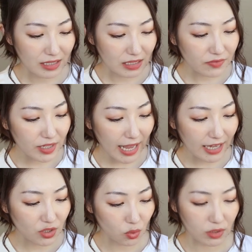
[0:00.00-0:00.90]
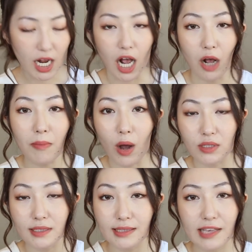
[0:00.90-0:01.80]
因为它这种长毛
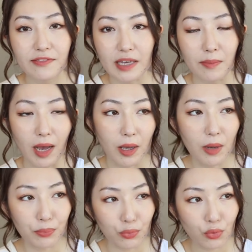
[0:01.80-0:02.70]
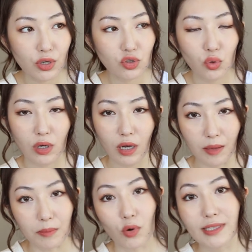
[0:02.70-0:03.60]
的纤维嘛，不会说
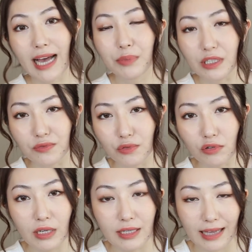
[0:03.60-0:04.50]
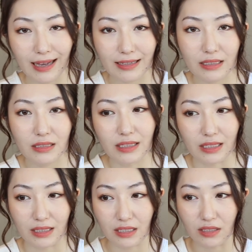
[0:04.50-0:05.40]
很摩擦皮肤，它跟
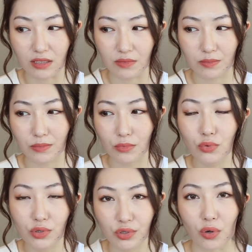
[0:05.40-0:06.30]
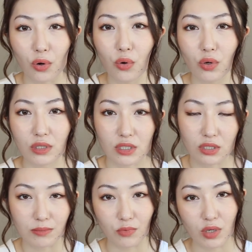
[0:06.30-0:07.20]
你那个浴球或者
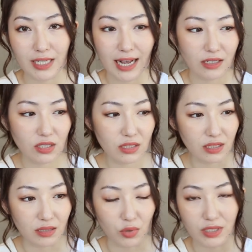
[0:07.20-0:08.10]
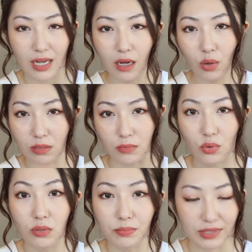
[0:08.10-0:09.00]
是磨砂质地的磨砂膏什么
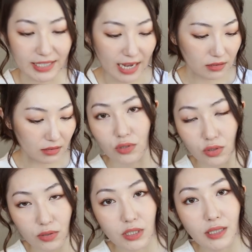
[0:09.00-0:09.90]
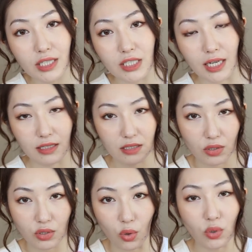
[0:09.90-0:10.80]
都是不一样的，身体上那
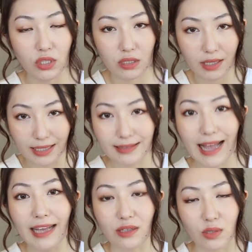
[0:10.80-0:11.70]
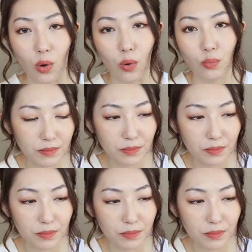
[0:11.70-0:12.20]
层油脂可以带走。